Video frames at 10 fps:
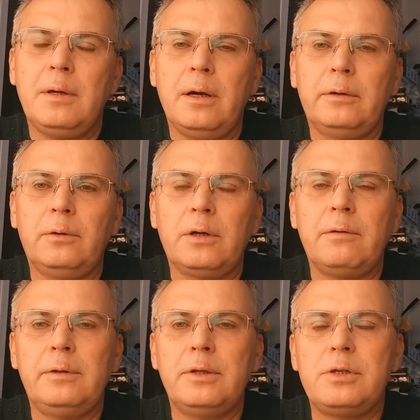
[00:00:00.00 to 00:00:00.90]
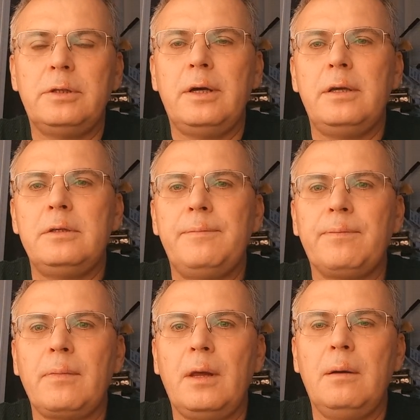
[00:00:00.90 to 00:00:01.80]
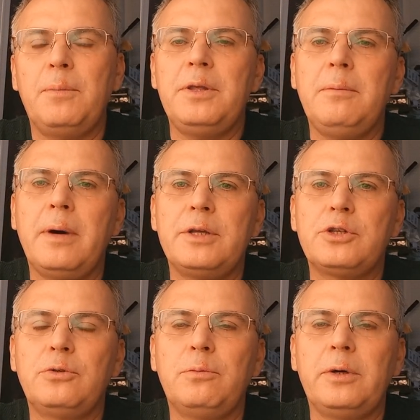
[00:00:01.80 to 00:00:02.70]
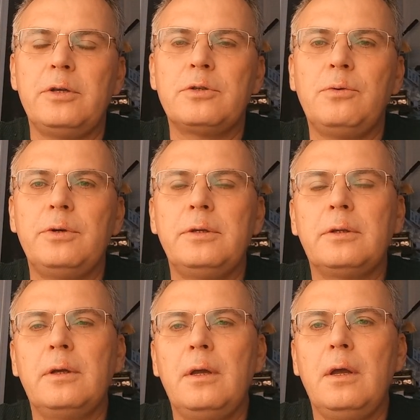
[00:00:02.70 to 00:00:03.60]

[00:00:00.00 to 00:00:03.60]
как только вы начинаете э, понимать, что происходит,